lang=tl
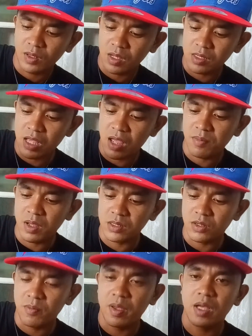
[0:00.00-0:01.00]
kasama.
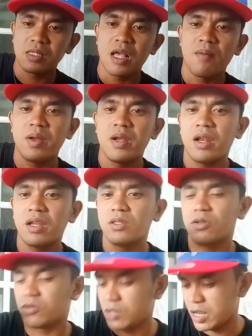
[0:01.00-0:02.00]
So may kasama na rin
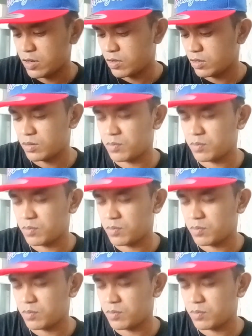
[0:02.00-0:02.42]
tong ano,